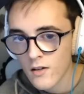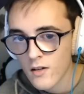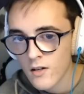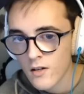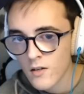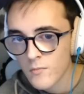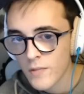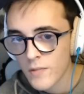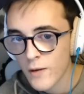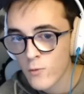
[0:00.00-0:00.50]

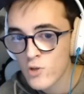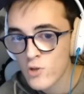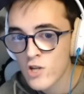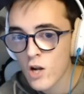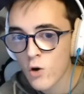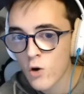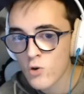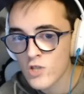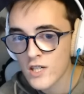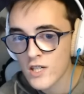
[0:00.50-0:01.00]
Perché
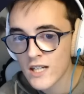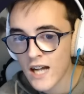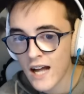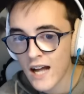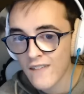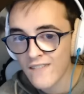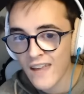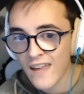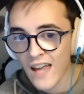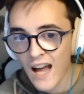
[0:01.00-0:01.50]
un'isola così
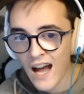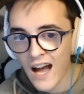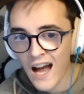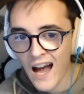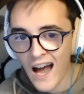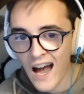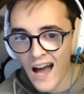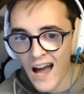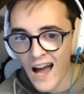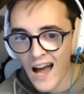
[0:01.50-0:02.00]
grande...
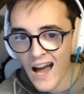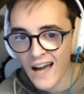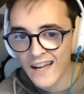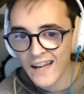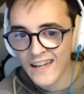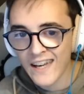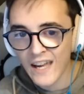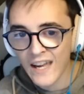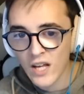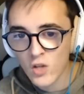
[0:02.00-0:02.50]
Ah,
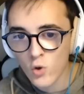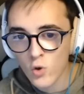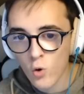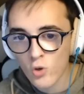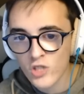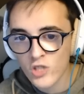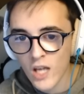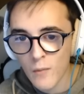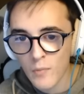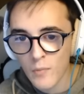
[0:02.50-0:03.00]
che non
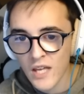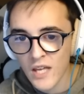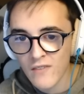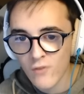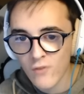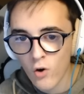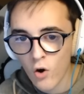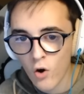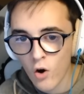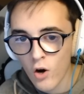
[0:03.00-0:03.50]

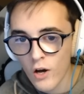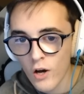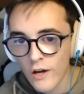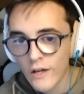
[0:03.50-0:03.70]
sapevo!